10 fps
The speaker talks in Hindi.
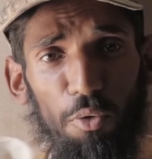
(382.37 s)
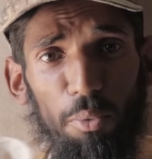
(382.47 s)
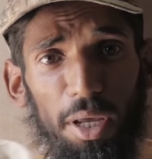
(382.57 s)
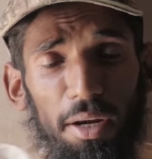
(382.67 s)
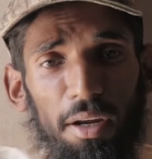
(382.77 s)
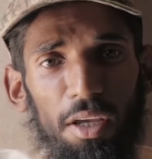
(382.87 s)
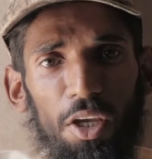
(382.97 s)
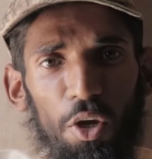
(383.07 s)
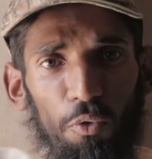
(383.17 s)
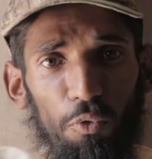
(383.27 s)
वुमेन
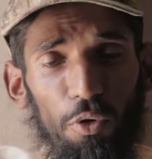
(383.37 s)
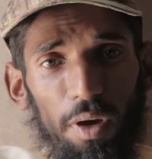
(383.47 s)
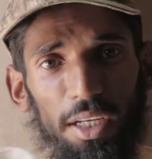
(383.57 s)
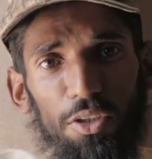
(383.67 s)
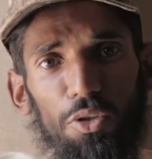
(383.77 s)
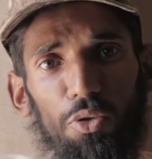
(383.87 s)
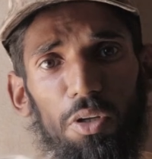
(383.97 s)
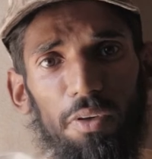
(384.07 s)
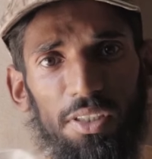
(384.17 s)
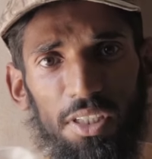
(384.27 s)
वो वाली जो
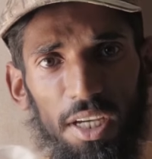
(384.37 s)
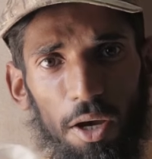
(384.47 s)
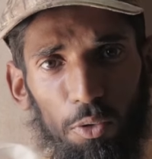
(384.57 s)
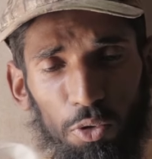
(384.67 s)
यूनिवर्सिटी है